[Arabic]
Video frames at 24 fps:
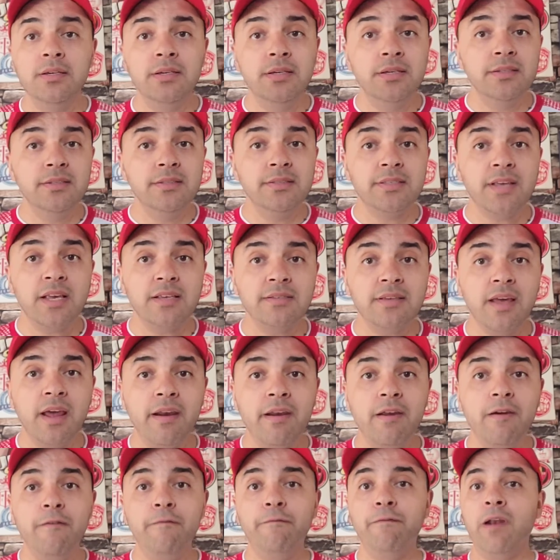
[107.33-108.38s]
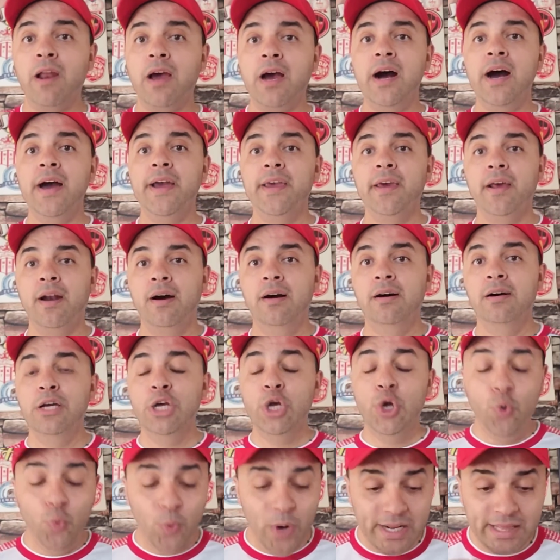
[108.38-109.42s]
انتصر في القاهره
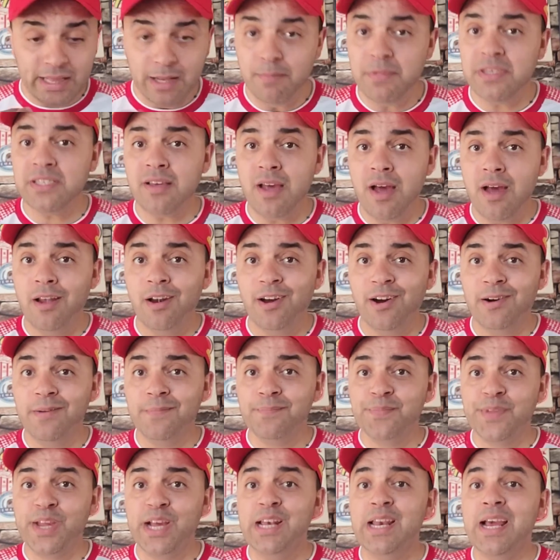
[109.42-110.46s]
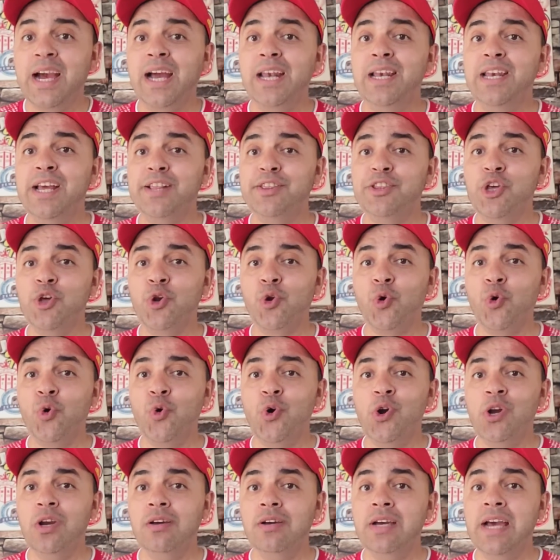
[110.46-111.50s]
وهذه المساله اللي خلاتني
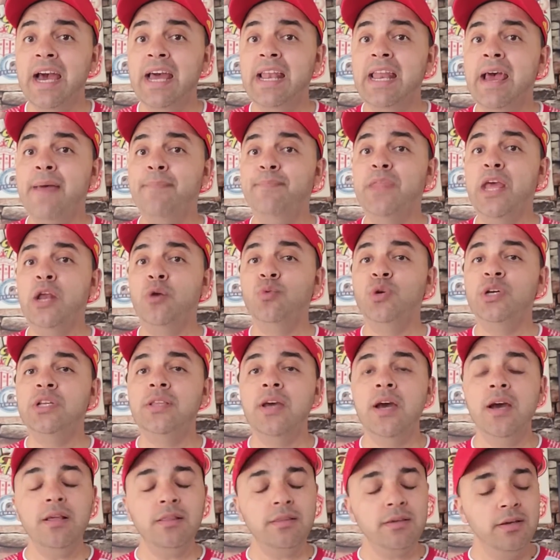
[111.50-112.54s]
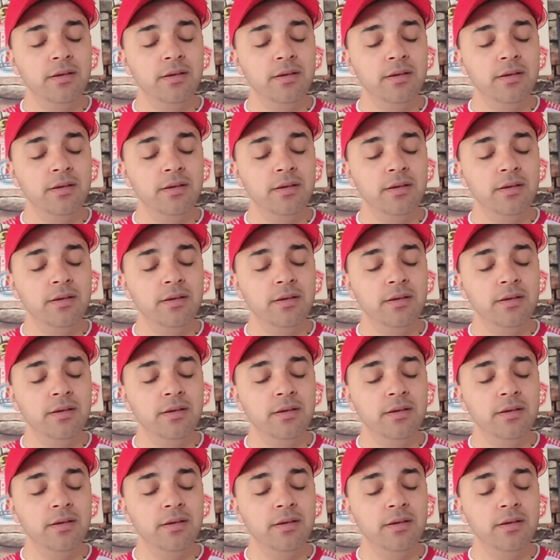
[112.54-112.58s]
نقول على ان الوداد